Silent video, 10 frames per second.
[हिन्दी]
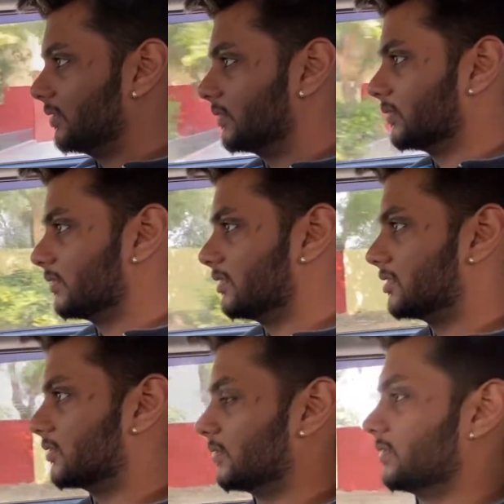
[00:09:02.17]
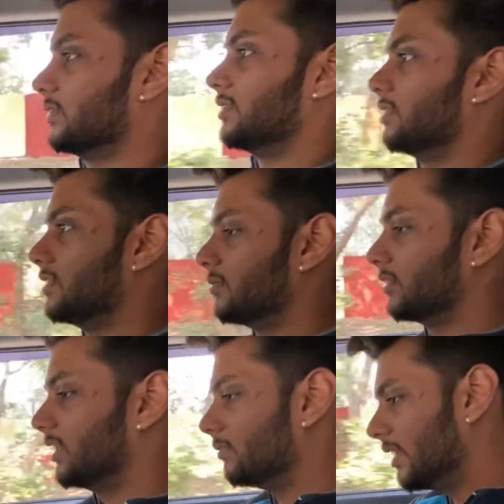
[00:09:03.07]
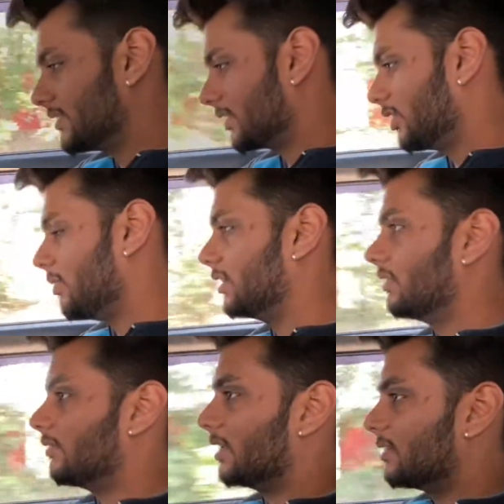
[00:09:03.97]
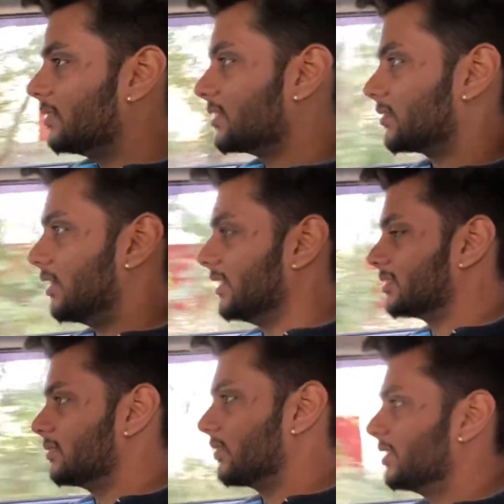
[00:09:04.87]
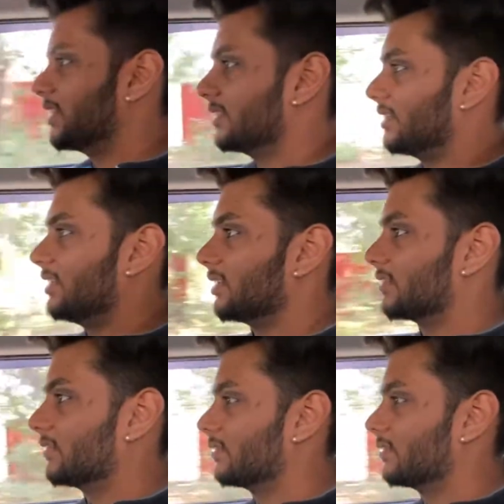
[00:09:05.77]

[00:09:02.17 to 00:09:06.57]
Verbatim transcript: हो इसको मतलब ले सकते हो मैनुअल वाला भी इस वाद इसमें कोई दिक्कत नहीं है